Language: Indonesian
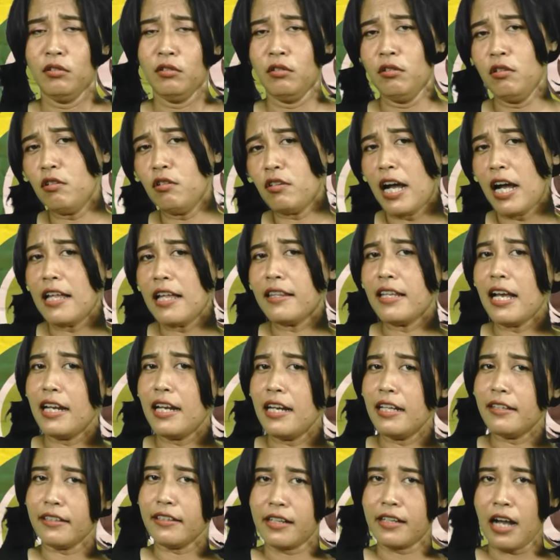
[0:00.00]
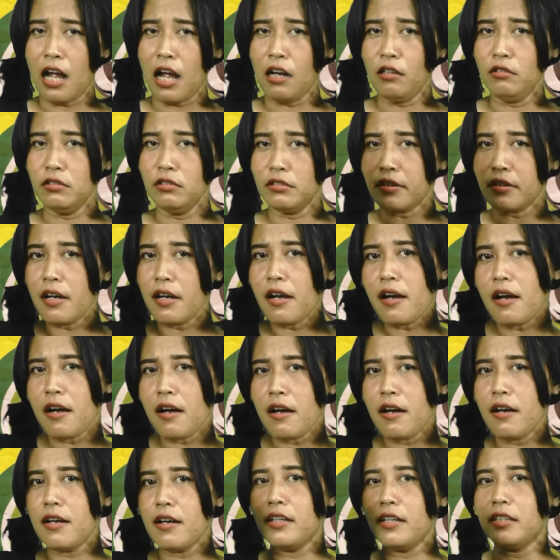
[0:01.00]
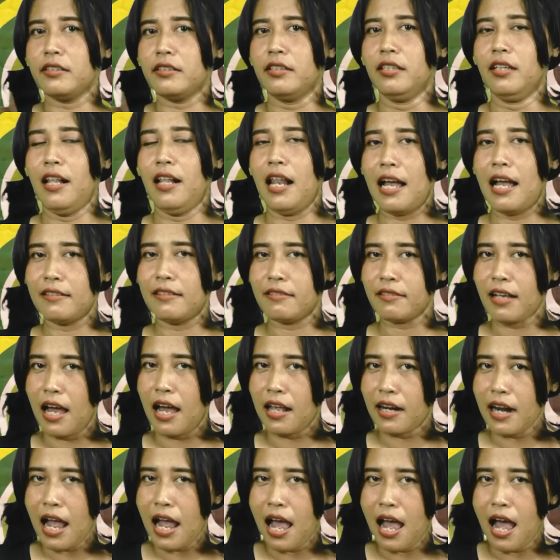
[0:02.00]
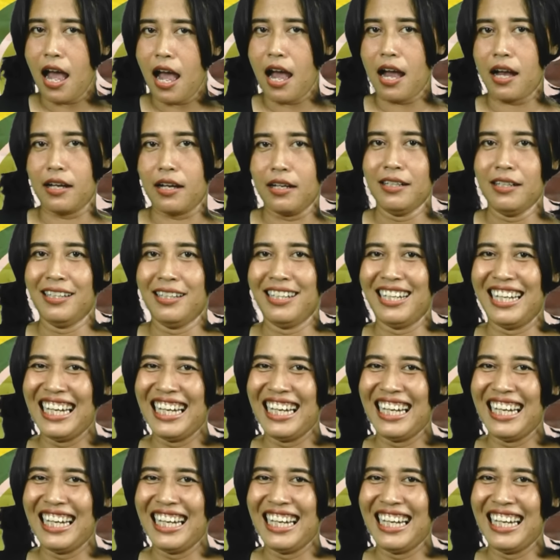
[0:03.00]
Dulu katanya tegak lurus. Nah, sekarang